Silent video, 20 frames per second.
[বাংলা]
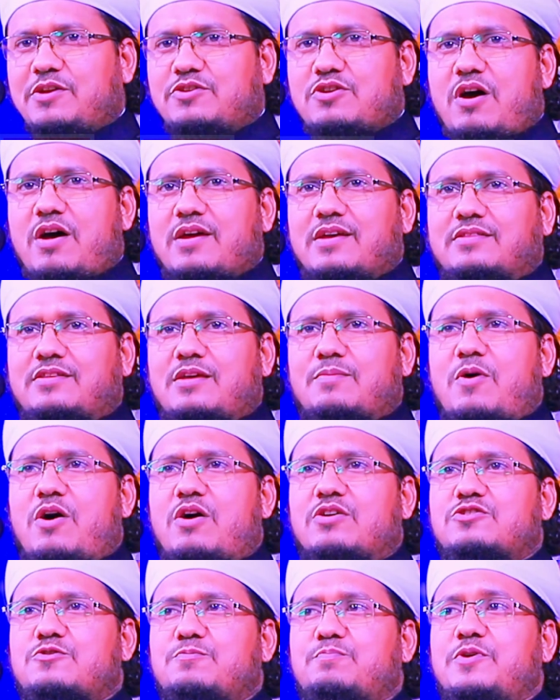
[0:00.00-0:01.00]
বিজয়
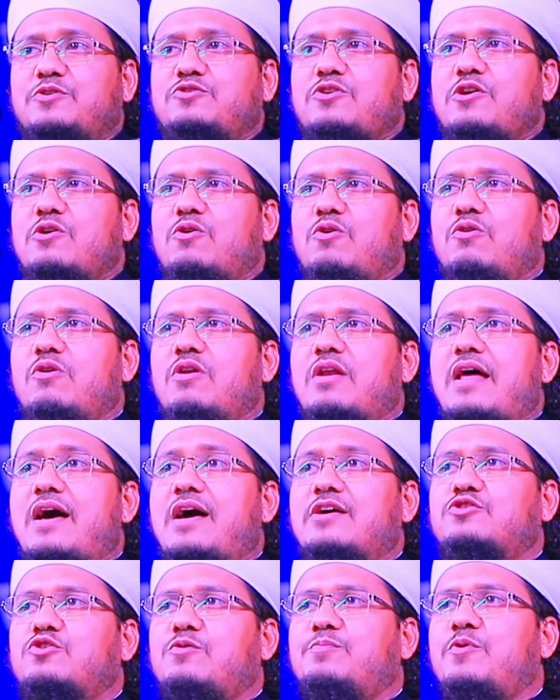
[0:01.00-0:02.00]
দিবস বিজয়
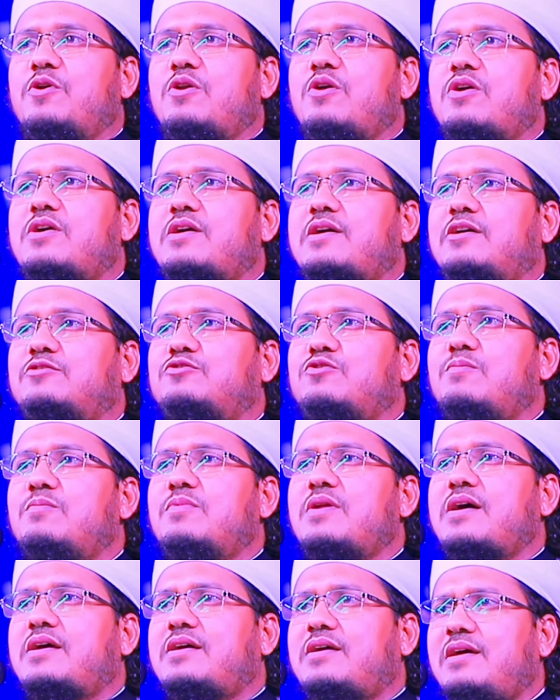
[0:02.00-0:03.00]
উল্লাস উপলক্ষে
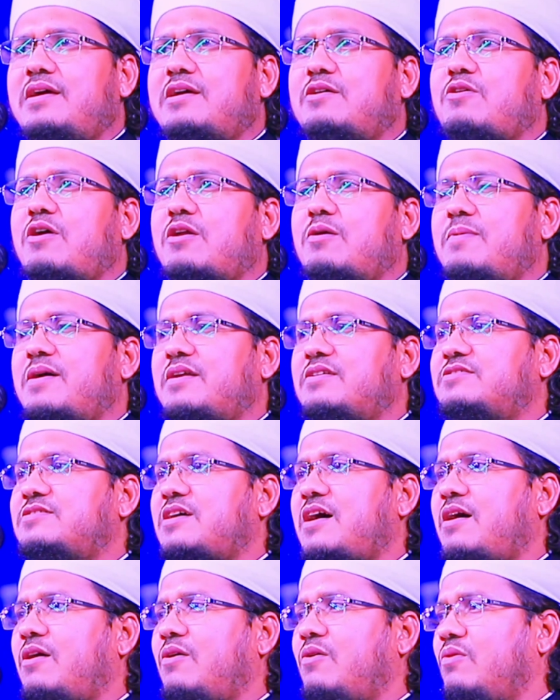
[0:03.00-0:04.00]
তোমরা কি করবার
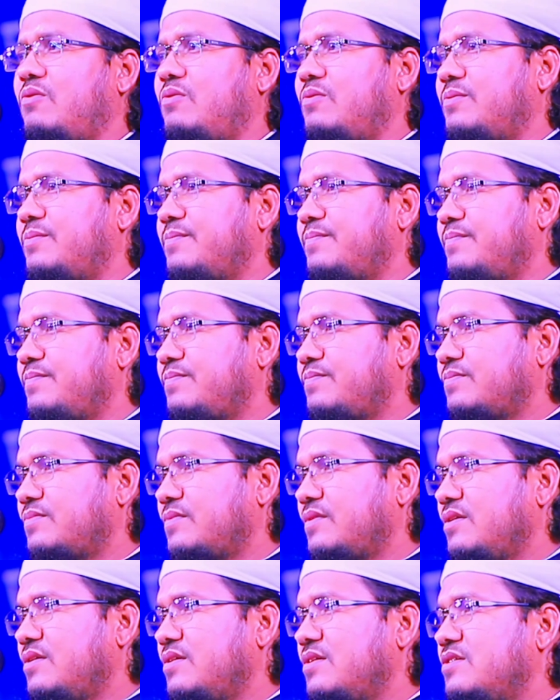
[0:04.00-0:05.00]
চাও
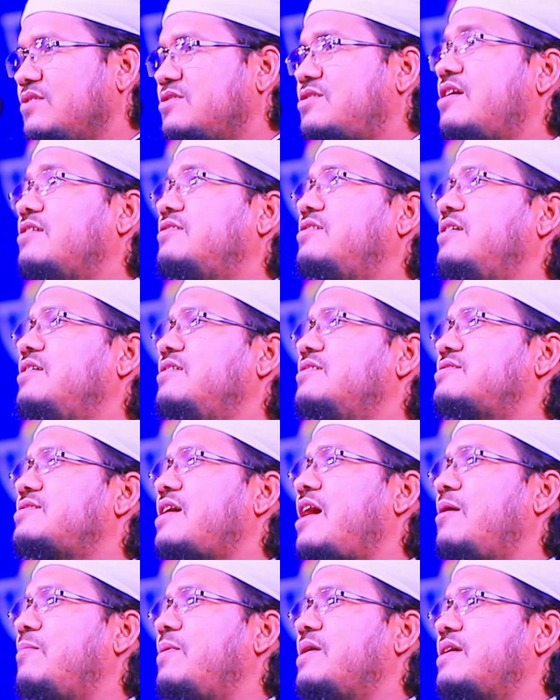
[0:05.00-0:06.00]
সেদিন
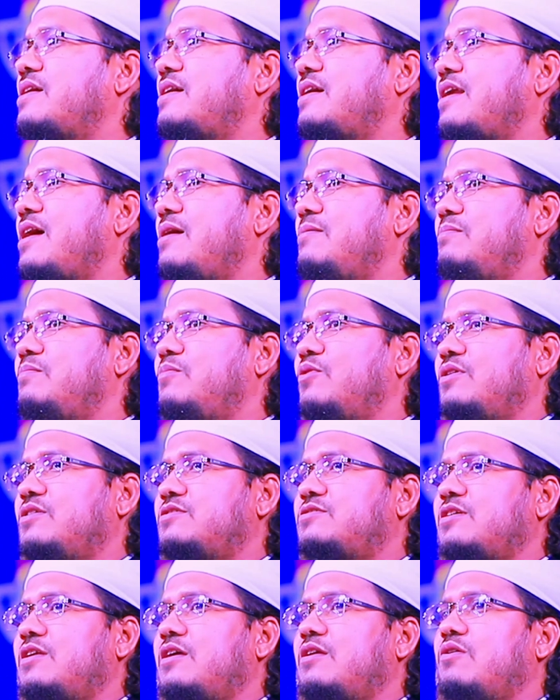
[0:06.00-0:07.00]
সাহাবাই কালাম
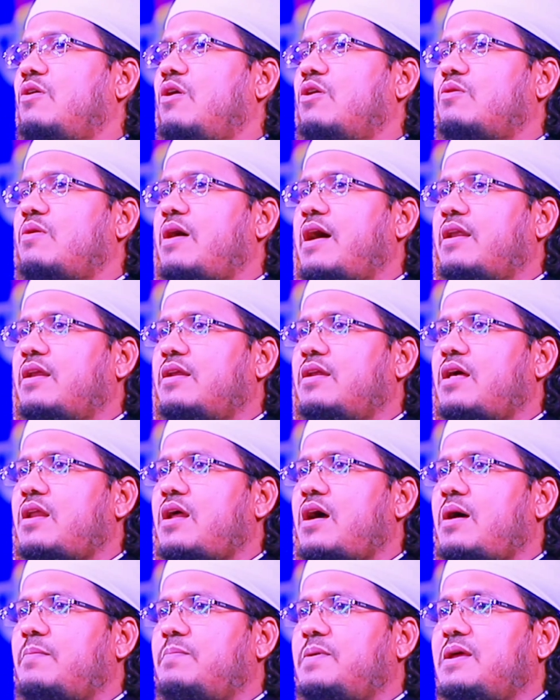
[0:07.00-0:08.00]
বলেছিলেন ওগো
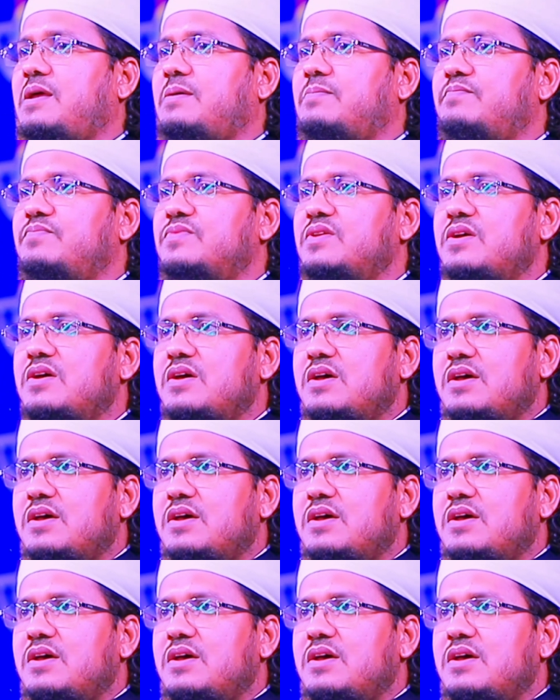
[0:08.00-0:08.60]
আল্লাহর হাবিব